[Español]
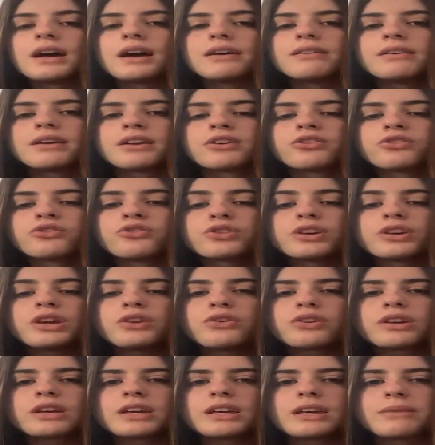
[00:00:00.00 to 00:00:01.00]
A ver, no
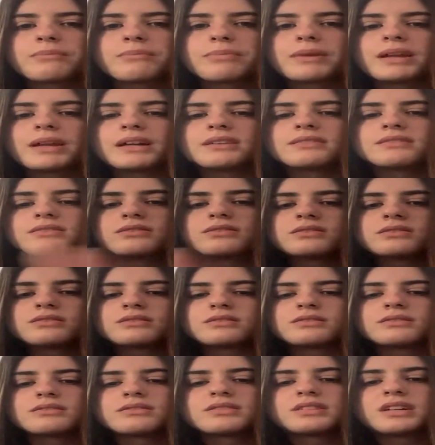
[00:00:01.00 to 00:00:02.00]
quiero que, en plan,
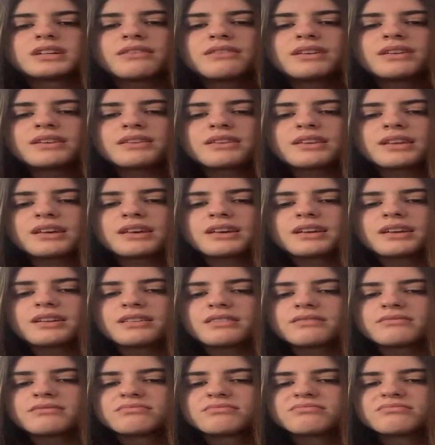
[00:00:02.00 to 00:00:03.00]
se hablan
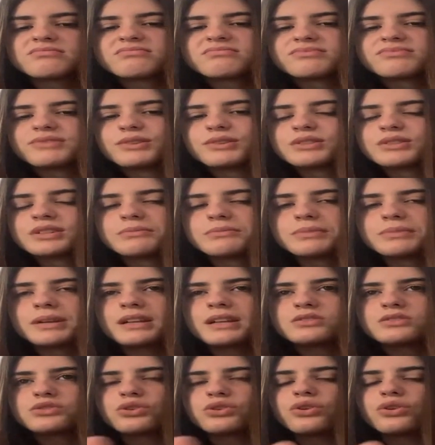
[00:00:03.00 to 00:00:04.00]
de, no sé, en
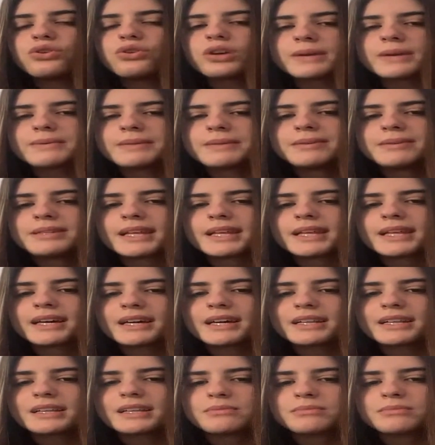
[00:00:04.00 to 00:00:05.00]
plan, solo los que me metan
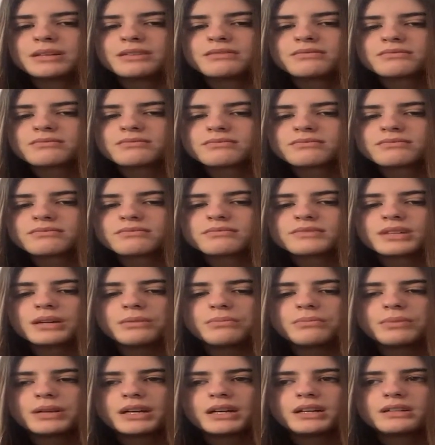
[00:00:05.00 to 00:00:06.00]
hate a mí.
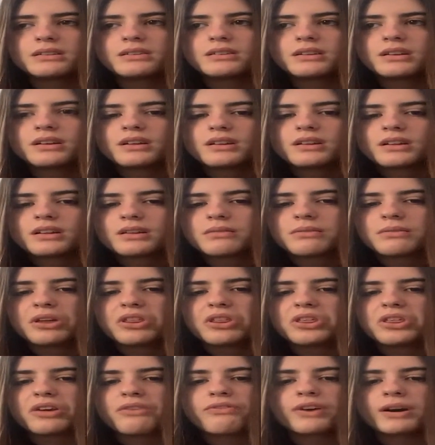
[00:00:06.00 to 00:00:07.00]
En plan, me
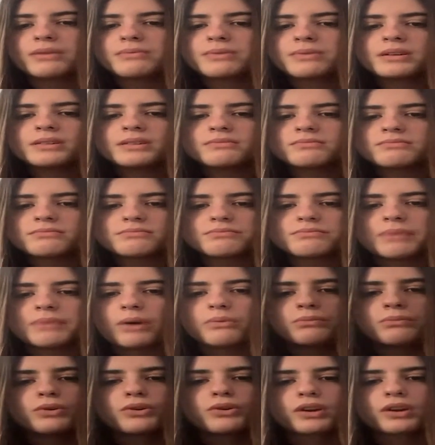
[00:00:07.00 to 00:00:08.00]
dice fama,
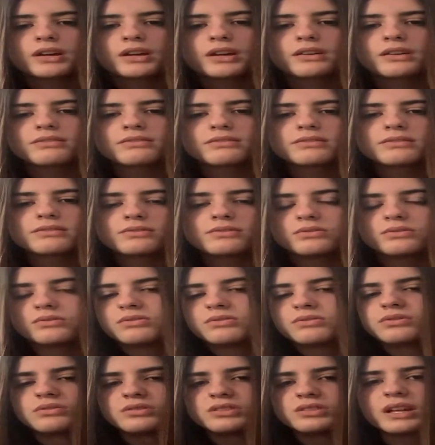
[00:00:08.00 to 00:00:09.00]
pam, bloquear.
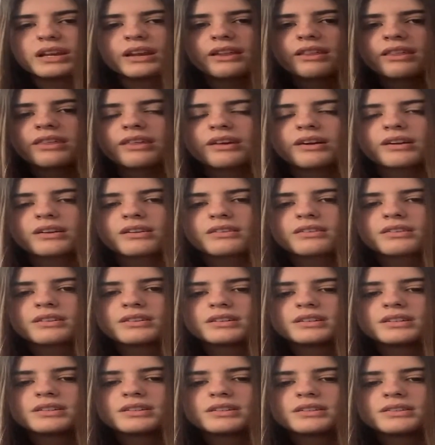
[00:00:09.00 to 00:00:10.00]
O no, silenciar.
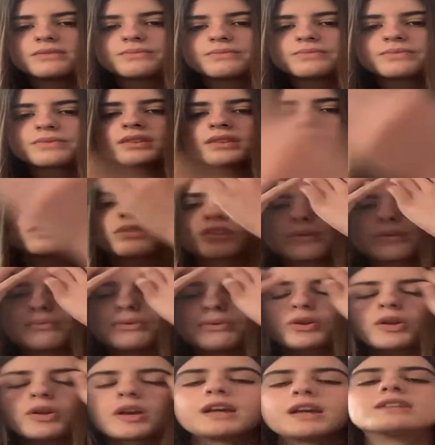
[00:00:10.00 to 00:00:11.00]
No
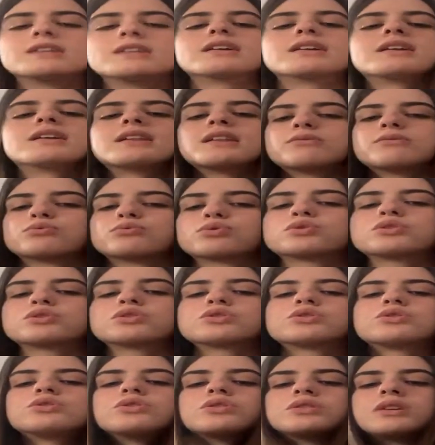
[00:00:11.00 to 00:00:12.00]
bloqueéis a nadie,
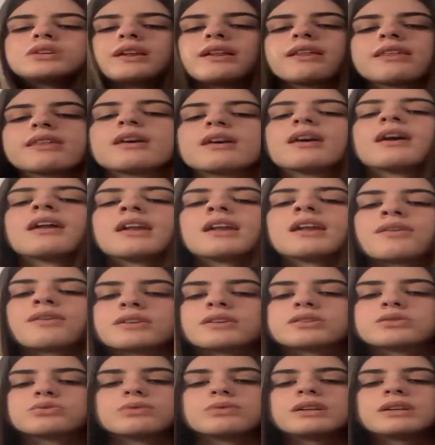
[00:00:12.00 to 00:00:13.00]
vosotros solo silenciar el
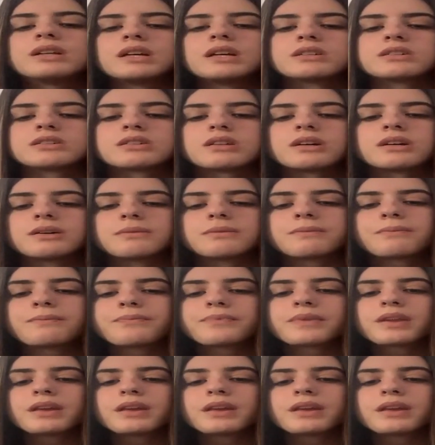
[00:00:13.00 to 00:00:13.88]
live actual y ya está.